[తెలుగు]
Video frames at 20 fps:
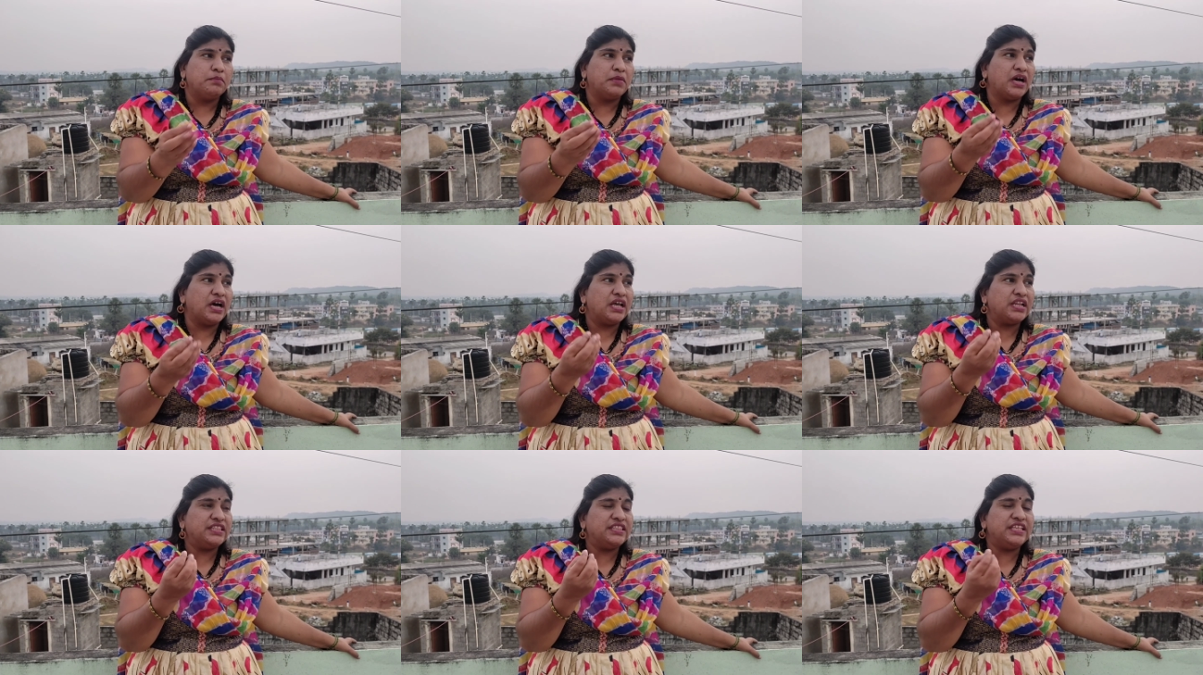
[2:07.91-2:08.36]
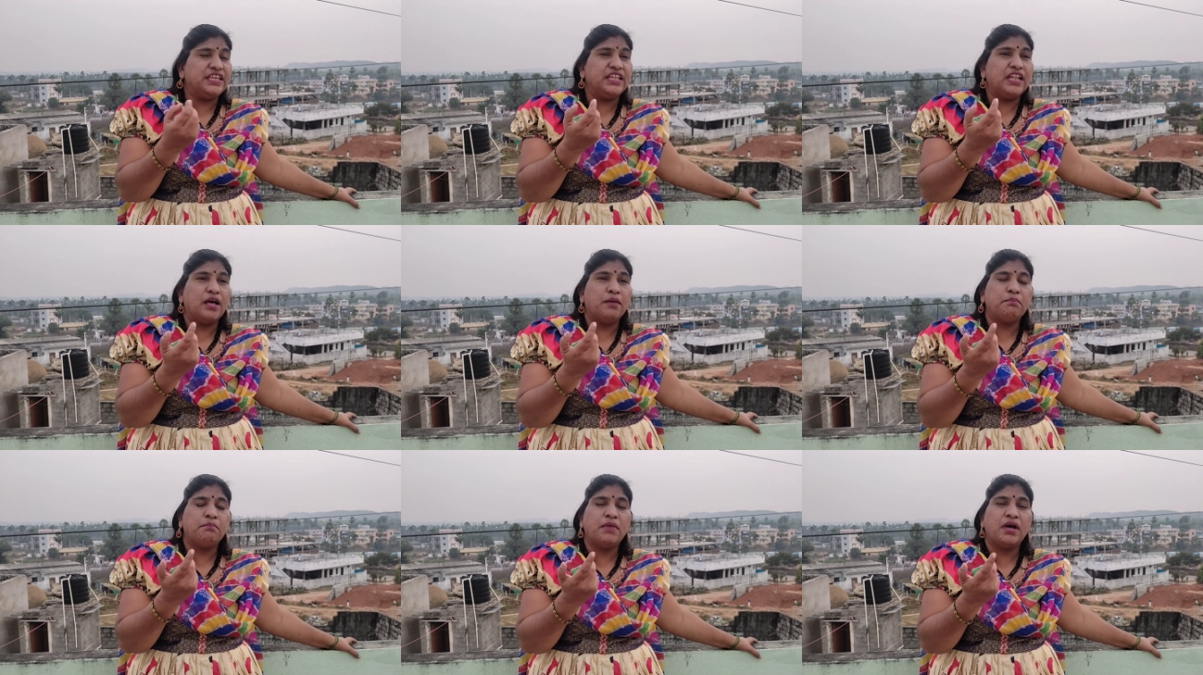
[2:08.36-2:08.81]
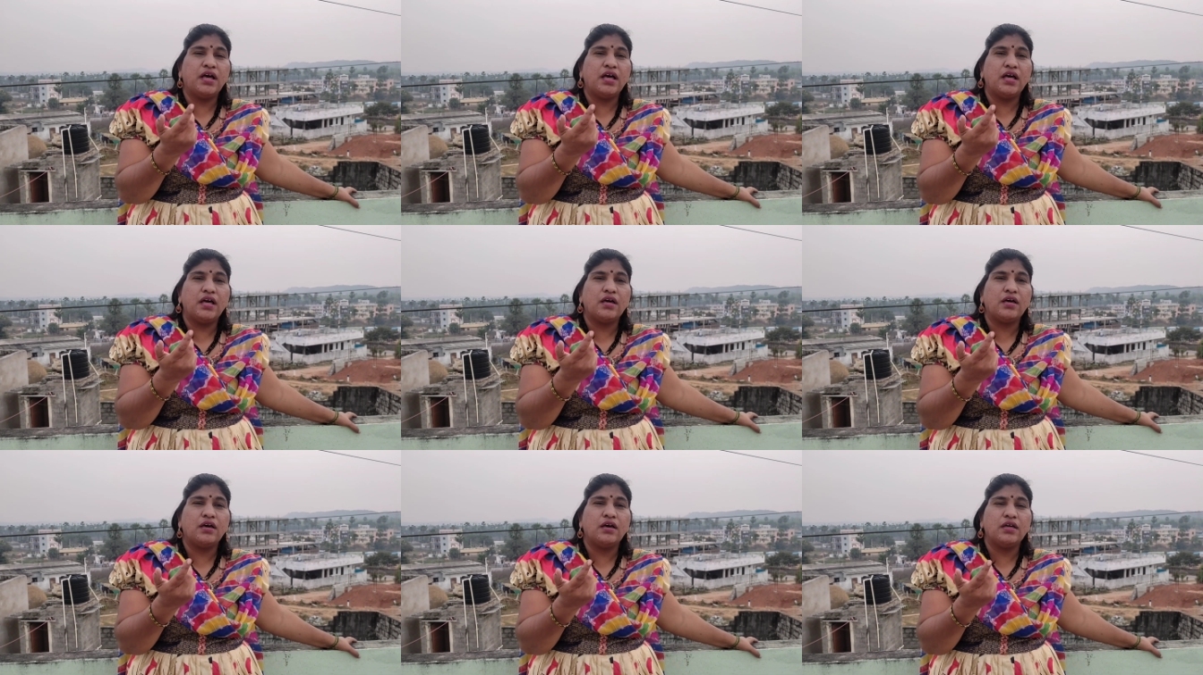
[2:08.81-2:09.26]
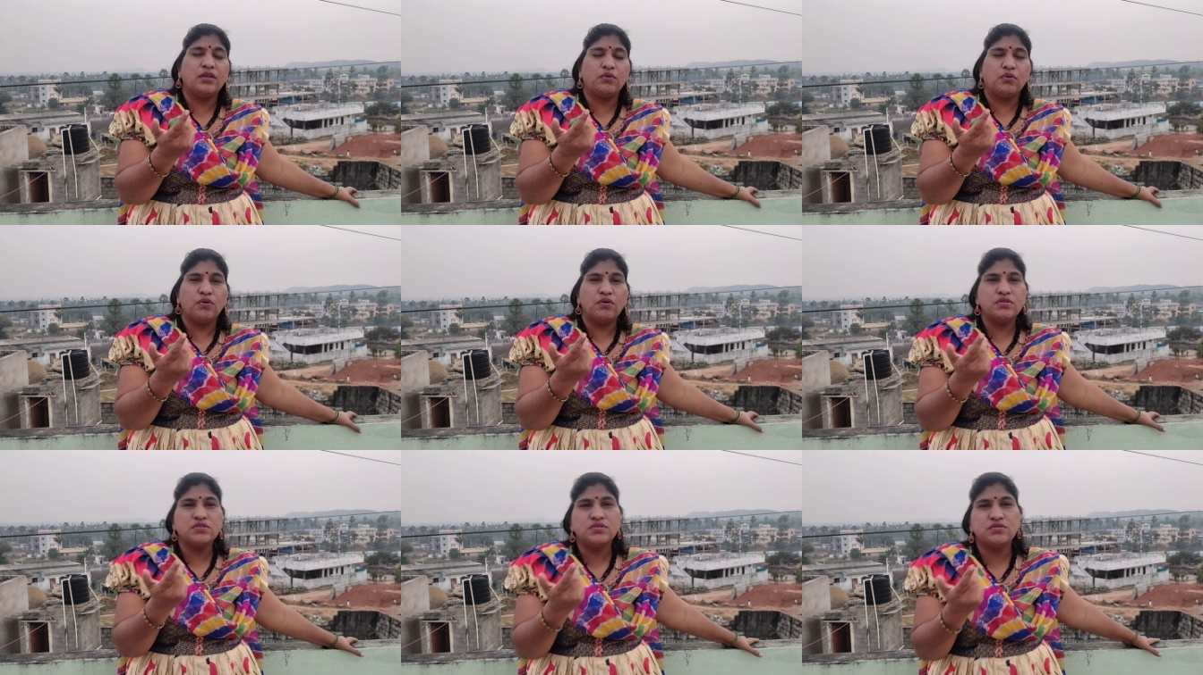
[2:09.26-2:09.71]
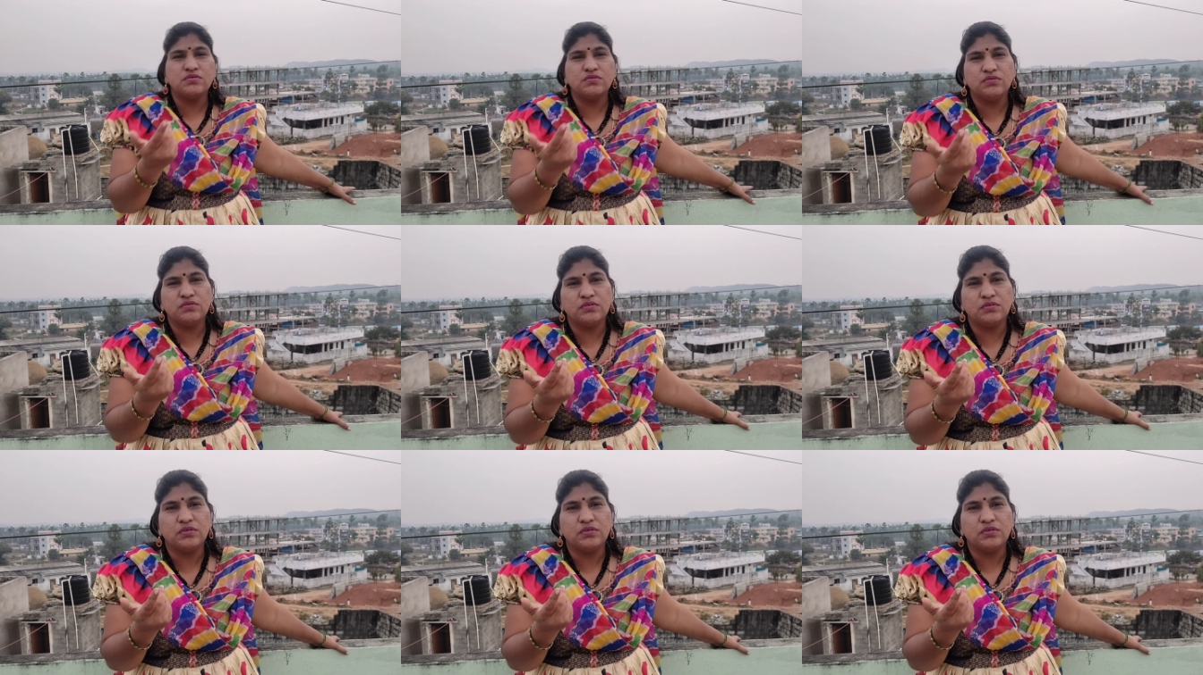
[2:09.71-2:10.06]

మరి దీనమ్మ రోజు